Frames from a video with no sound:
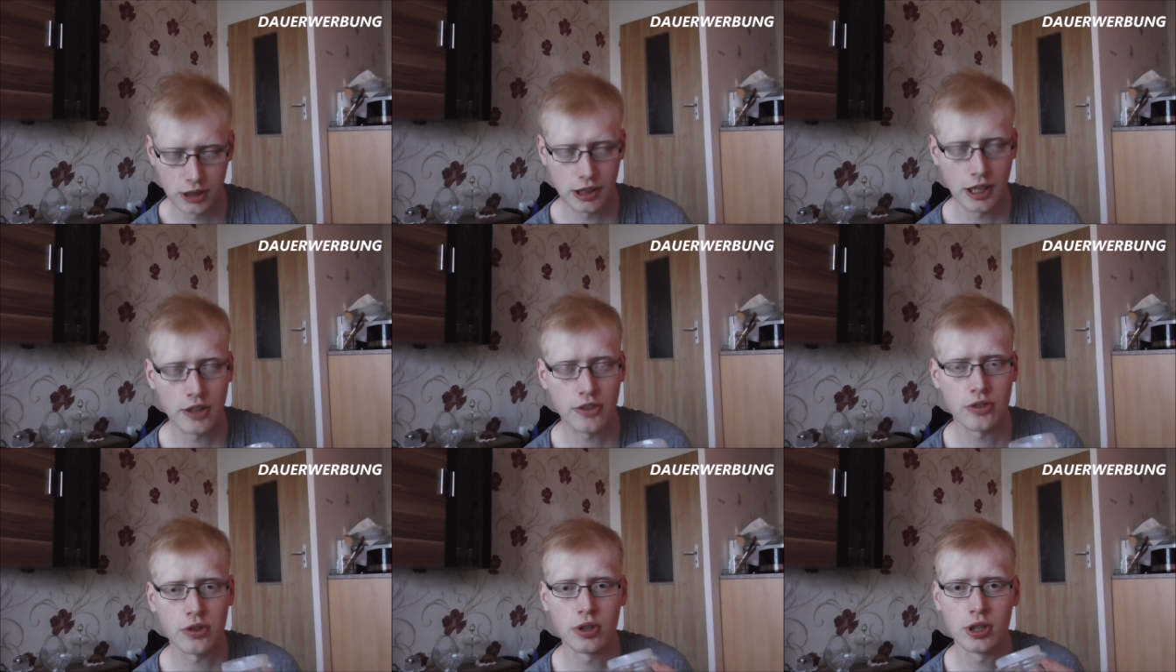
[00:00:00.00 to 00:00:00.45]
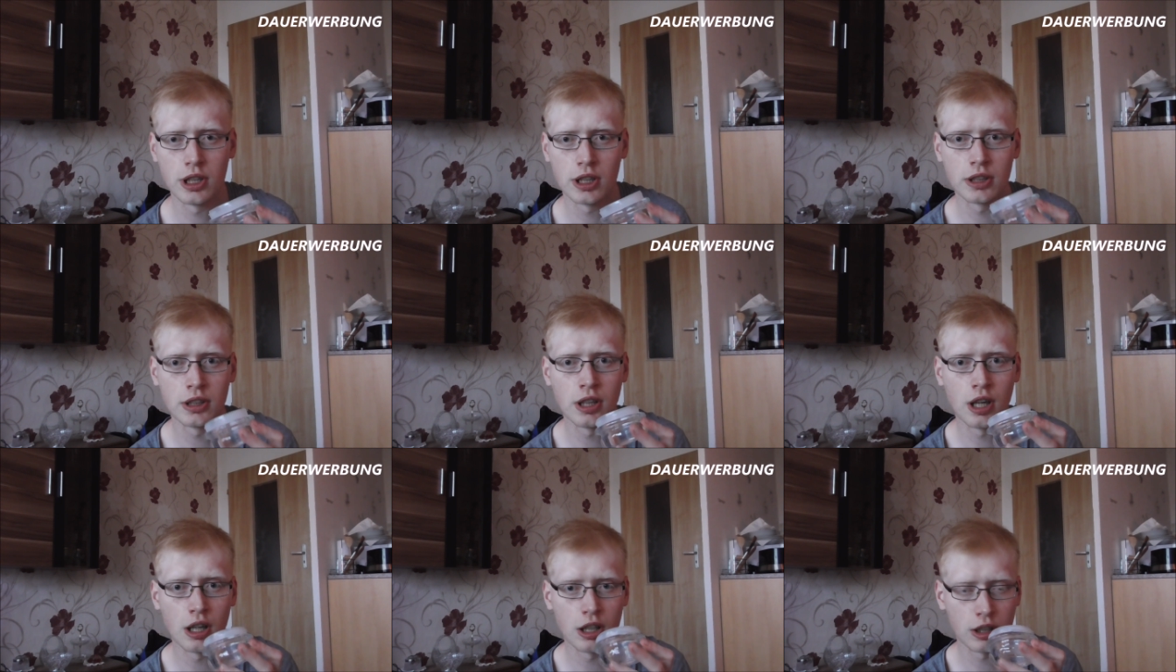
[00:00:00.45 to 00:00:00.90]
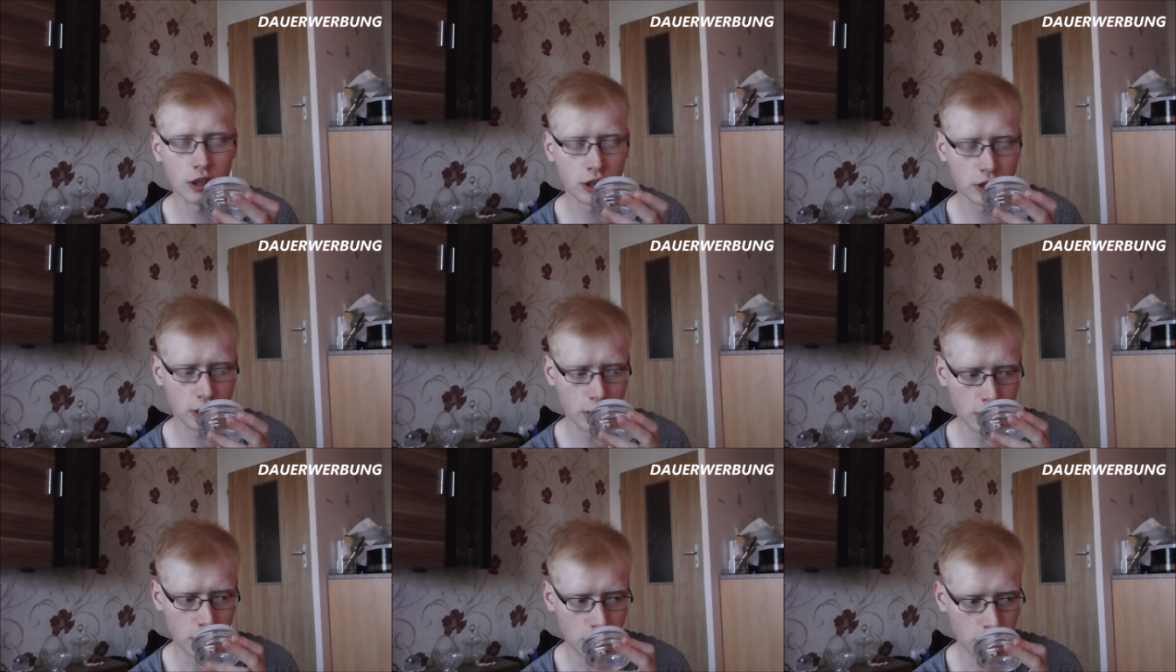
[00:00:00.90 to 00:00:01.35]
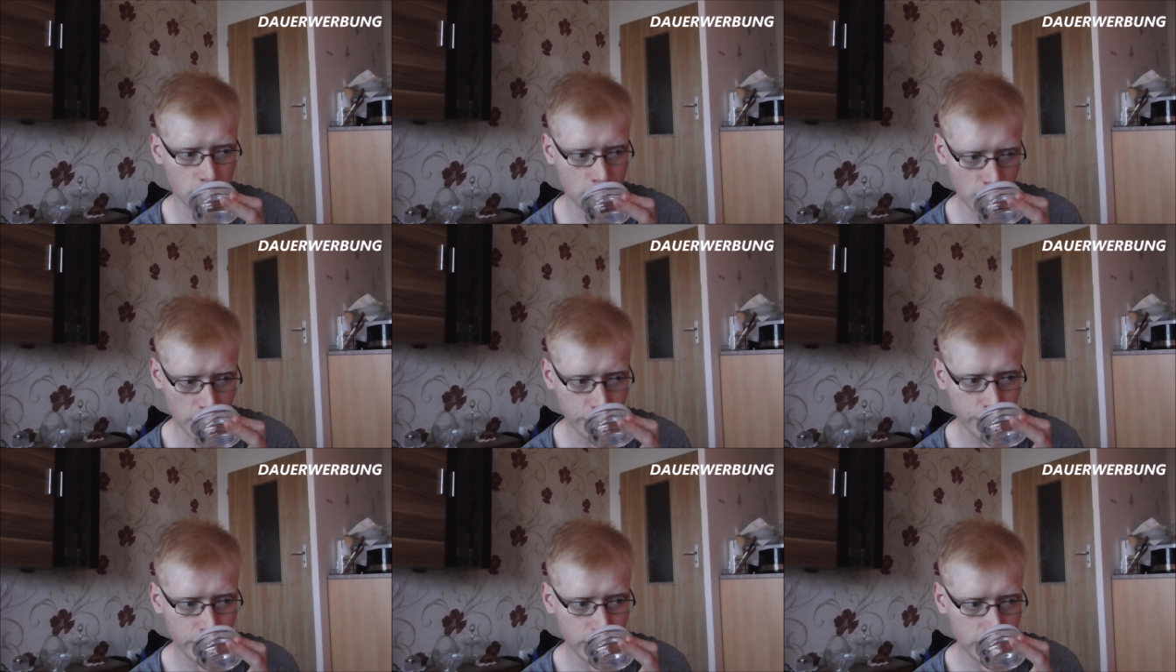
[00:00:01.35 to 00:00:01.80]
das soll ja nach äh,
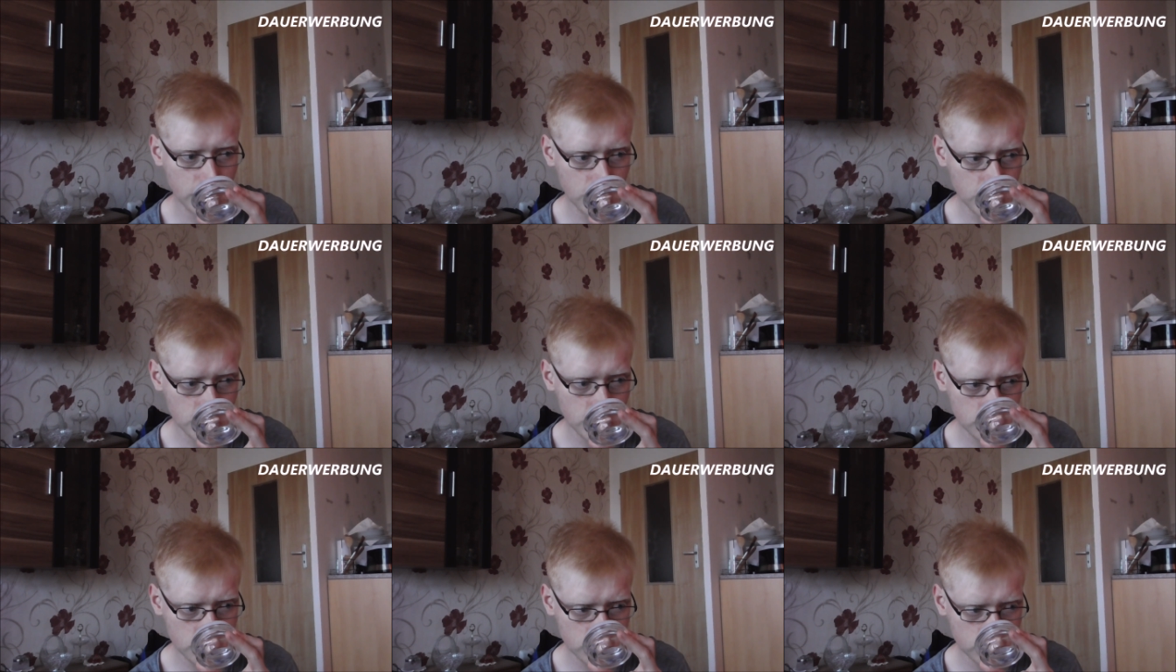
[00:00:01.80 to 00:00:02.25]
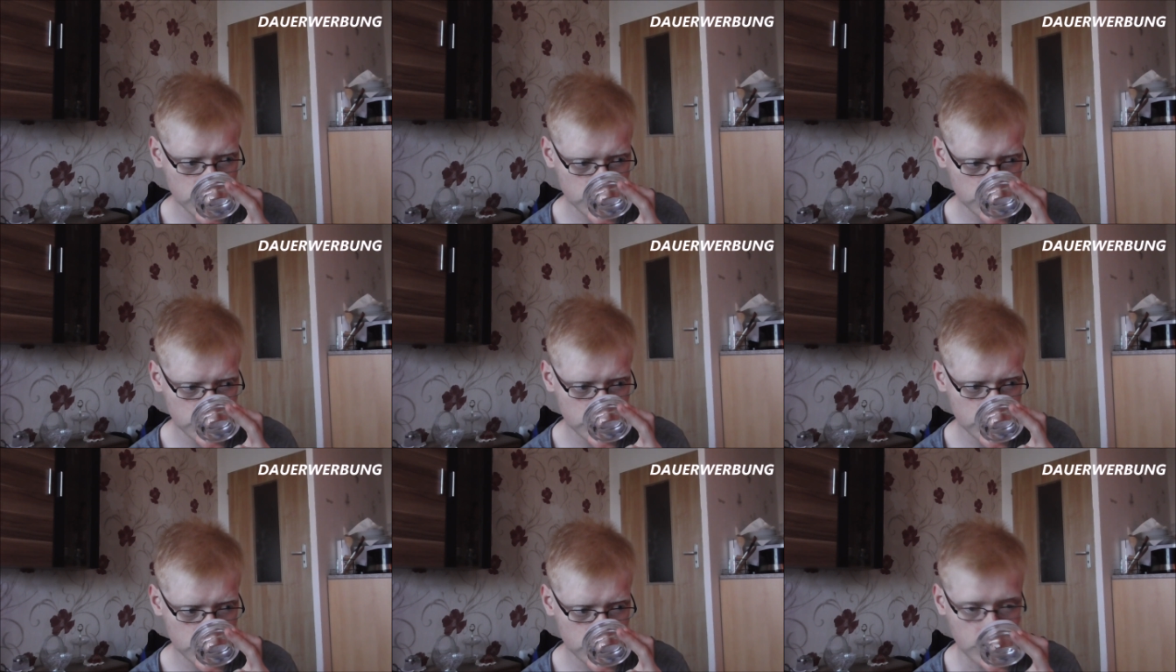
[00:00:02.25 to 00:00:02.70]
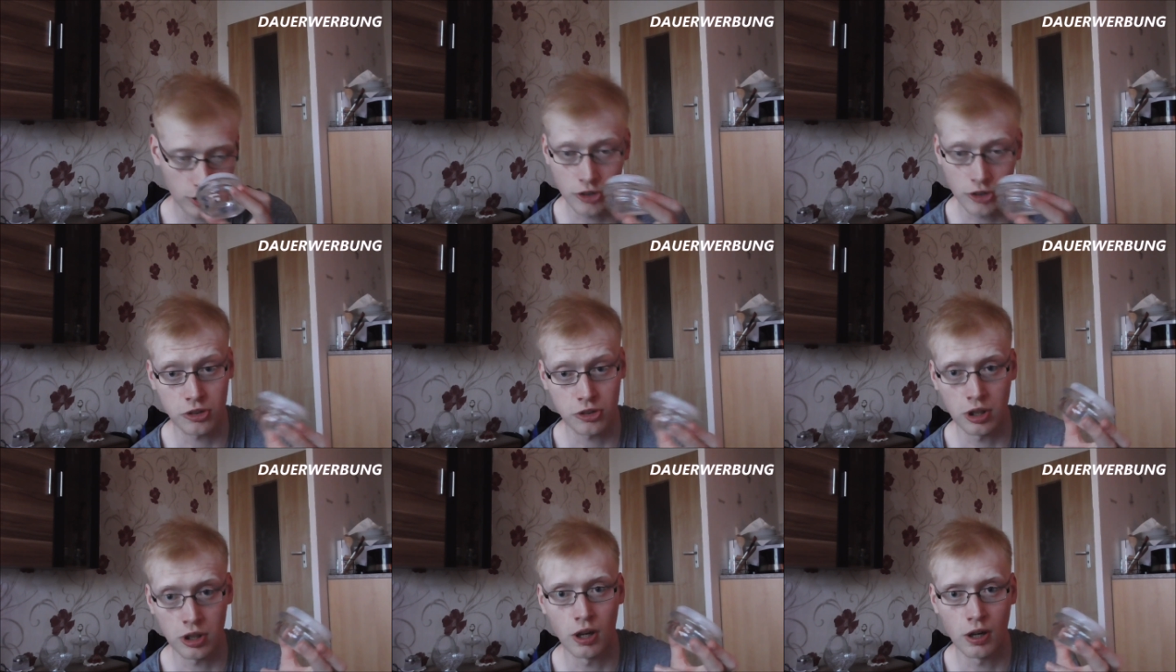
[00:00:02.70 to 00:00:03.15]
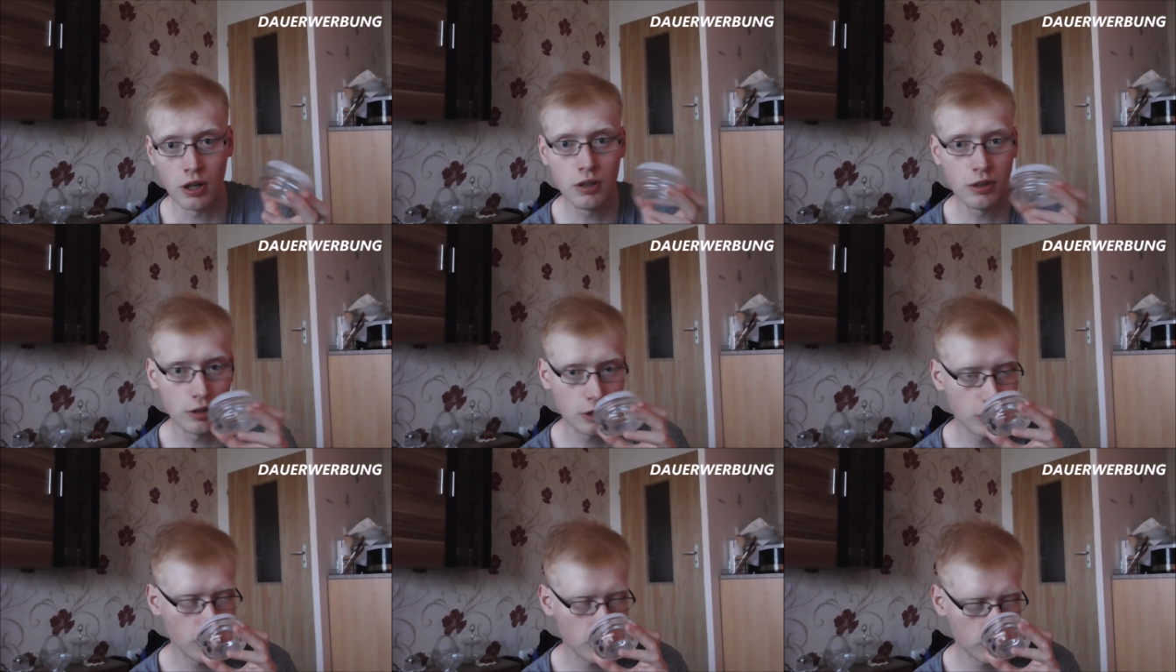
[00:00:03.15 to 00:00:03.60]
Kaffee riechen ist
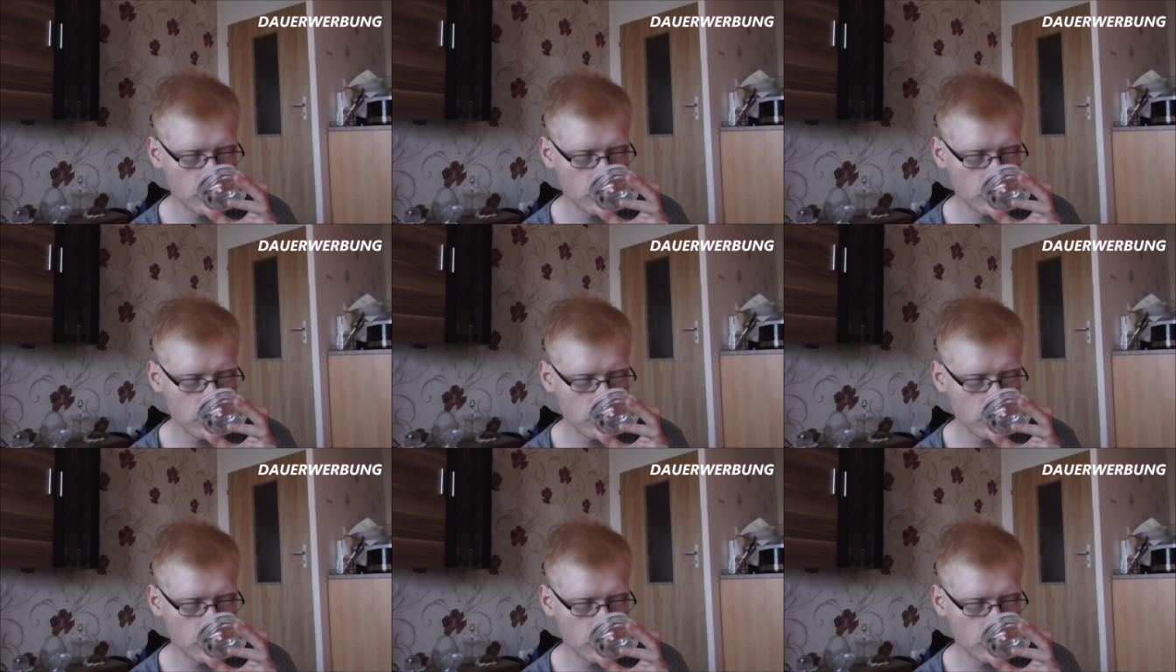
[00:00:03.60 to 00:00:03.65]
klar.